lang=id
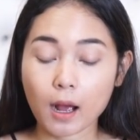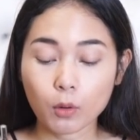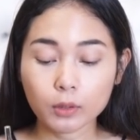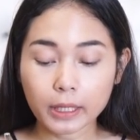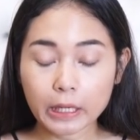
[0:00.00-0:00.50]

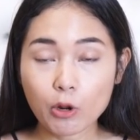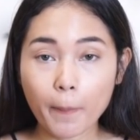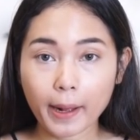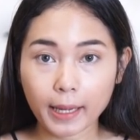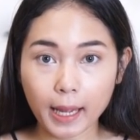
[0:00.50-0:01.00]
Aku tadi udah
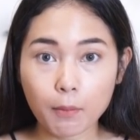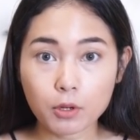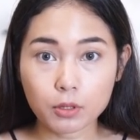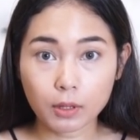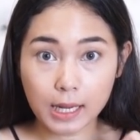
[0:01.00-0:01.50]
pakai
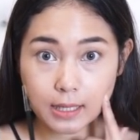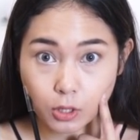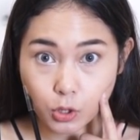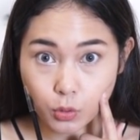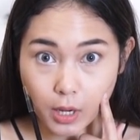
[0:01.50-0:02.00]

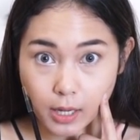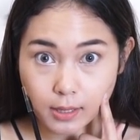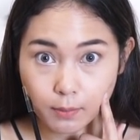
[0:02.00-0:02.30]
moisturizer juga